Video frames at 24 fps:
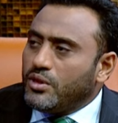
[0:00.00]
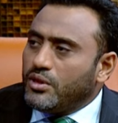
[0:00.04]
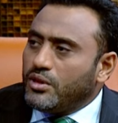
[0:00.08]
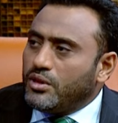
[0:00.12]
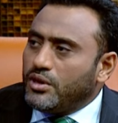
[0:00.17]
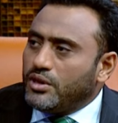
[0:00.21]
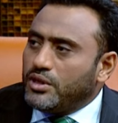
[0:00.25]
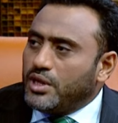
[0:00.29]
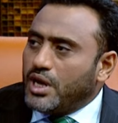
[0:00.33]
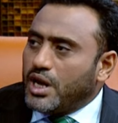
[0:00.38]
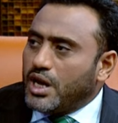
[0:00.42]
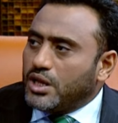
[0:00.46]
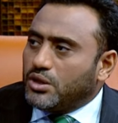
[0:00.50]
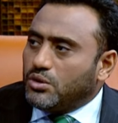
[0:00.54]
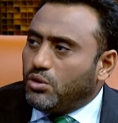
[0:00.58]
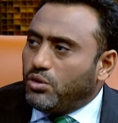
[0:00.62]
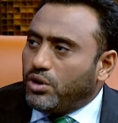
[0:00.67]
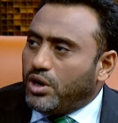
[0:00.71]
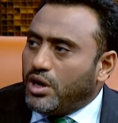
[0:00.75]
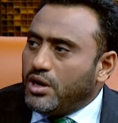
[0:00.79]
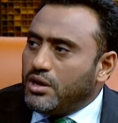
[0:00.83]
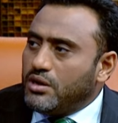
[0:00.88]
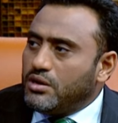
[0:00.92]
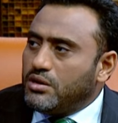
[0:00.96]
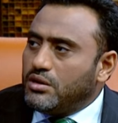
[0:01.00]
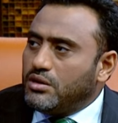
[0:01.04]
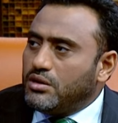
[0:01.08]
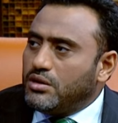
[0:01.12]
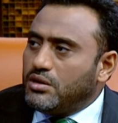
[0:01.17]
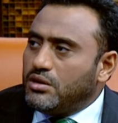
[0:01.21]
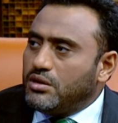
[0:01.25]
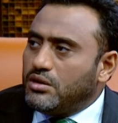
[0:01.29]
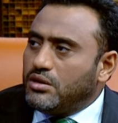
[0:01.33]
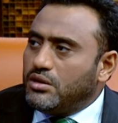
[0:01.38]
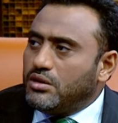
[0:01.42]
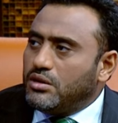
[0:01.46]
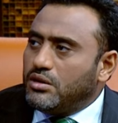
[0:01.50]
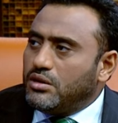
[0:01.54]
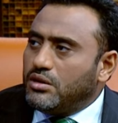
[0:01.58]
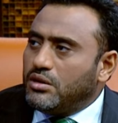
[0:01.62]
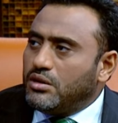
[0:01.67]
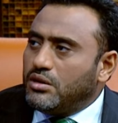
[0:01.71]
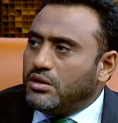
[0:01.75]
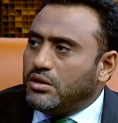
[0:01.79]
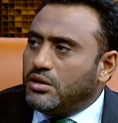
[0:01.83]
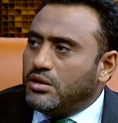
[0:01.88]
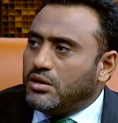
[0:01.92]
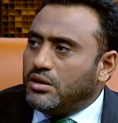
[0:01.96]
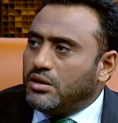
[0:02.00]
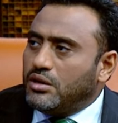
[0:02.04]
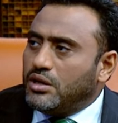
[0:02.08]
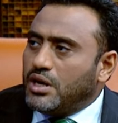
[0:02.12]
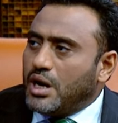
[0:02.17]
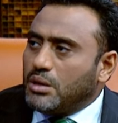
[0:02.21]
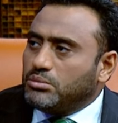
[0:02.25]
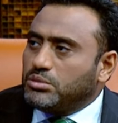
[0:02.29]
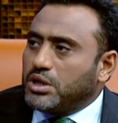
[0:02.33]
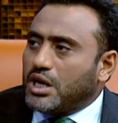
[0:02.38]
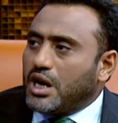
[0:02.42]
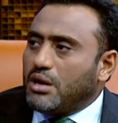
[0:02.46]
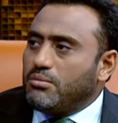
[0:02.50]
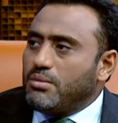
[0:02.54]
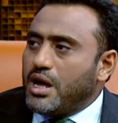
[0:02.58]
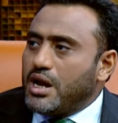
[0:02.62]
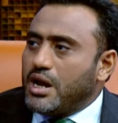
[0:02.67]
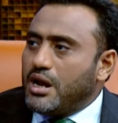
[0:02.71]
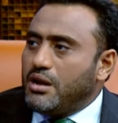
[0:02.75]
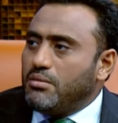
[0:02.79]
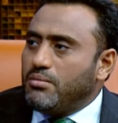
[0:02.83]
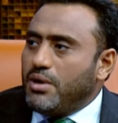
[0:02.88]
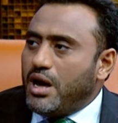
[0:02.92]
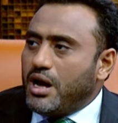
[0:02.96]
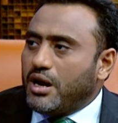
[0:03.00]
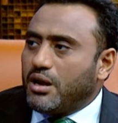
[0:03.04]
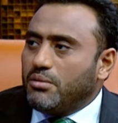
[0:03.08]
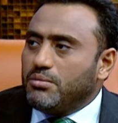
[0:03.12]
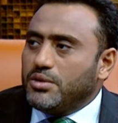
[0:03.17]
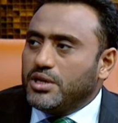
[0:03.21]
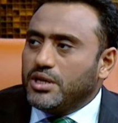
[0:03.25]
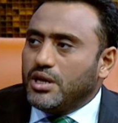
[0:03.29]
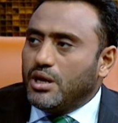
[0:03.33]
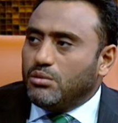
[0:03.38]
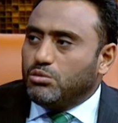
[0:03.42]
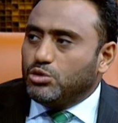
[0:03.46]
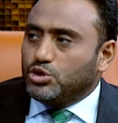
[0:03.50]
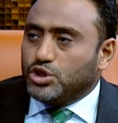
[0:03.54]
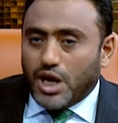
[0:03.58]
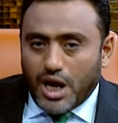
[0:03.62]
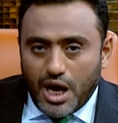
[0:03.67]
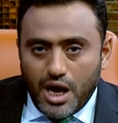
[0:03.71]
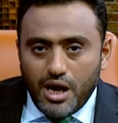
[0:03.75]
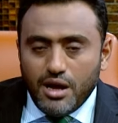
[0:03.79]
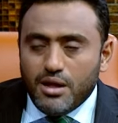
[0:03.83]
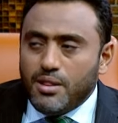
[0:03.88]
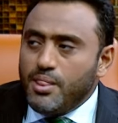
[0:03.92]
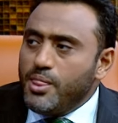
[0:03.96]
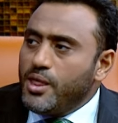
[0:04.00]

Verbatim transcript: إدانة أخرى آه، عبد الرحمن المحرمي أبو زرع